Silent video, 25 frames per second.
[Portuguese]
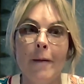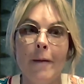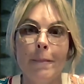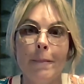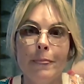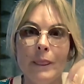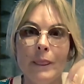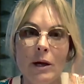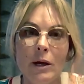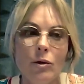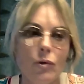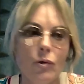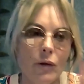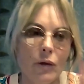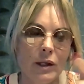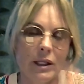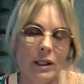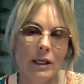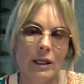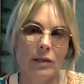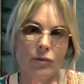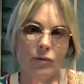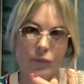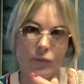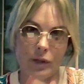Não com a
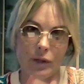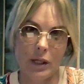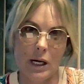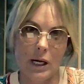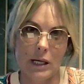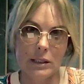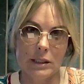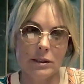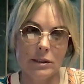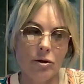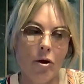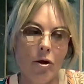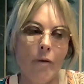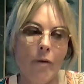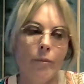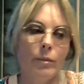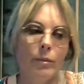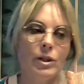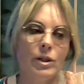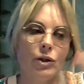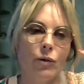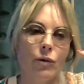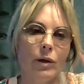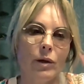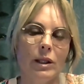ideia de fracasso,
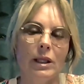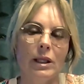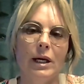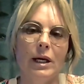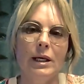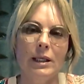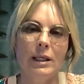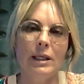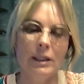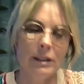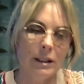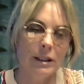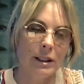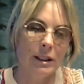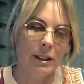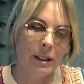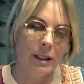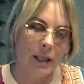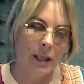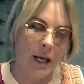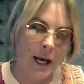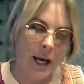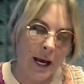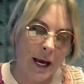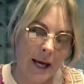mas com a ideia de
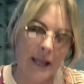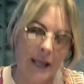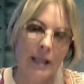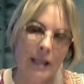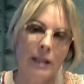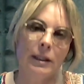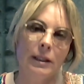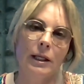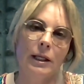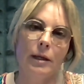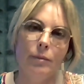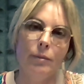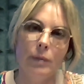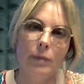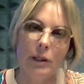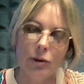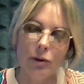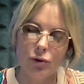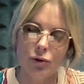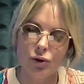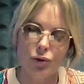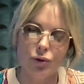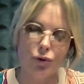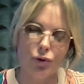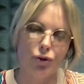que aquele caminho
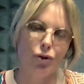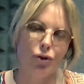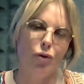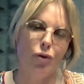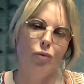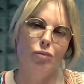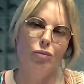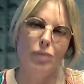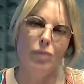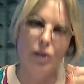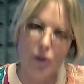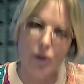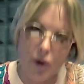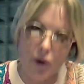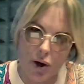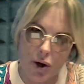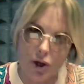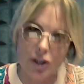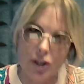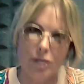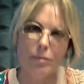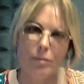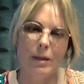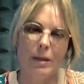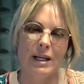nos tornou
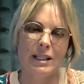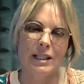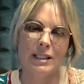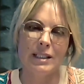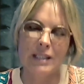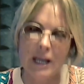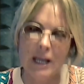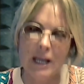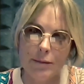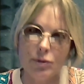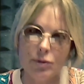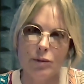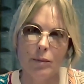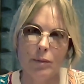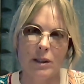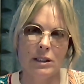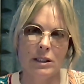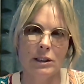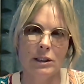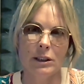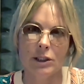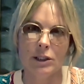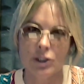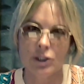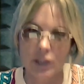melhores, mais sábios, mais
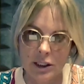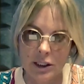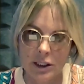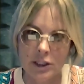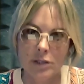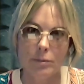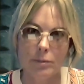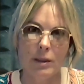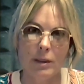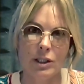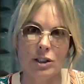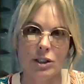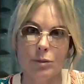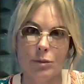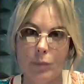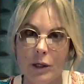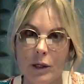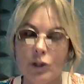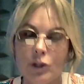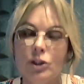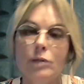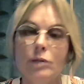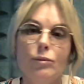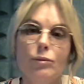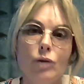inteligentes, mais
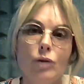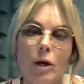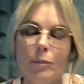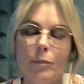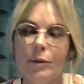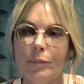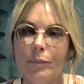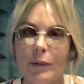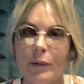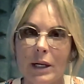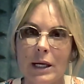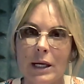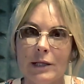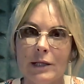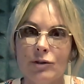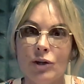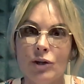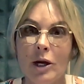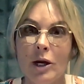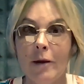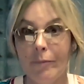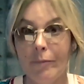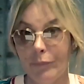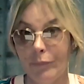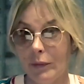espertos e melhor preparados.
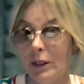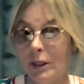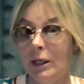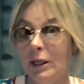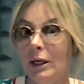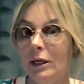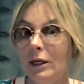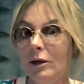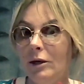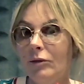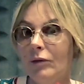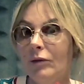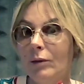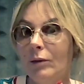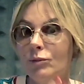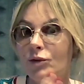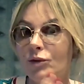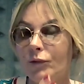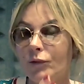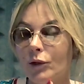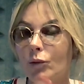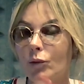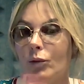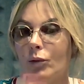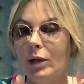E aí vamos
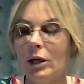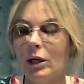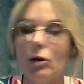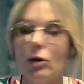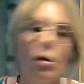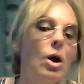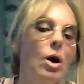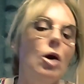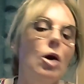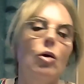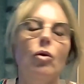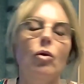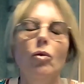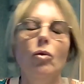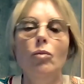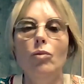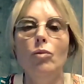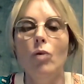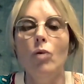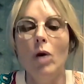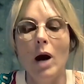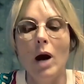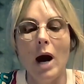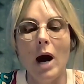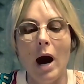ver o erro
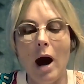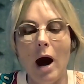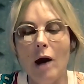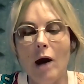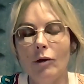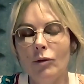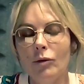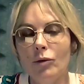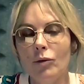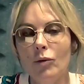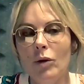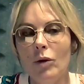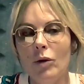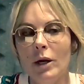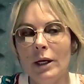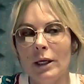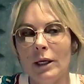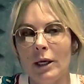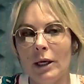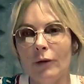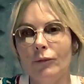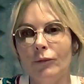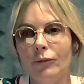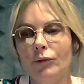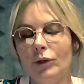como algo
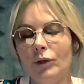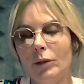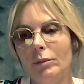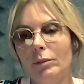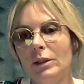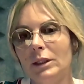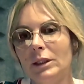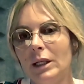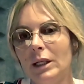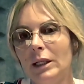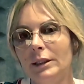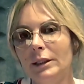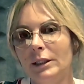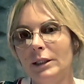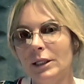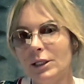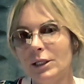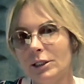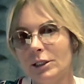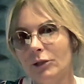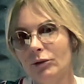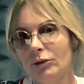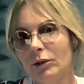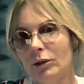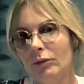que é fundamental na
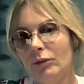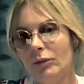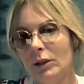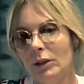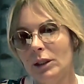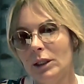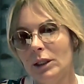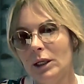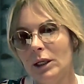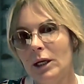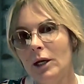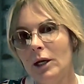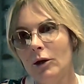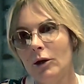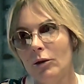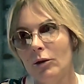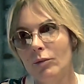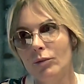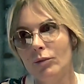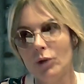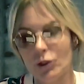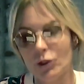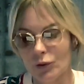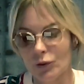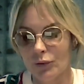questão da vida, como
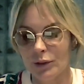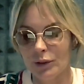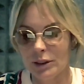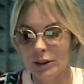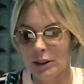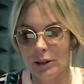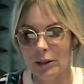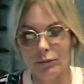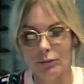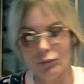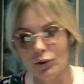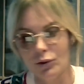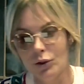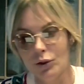nós conhecemos.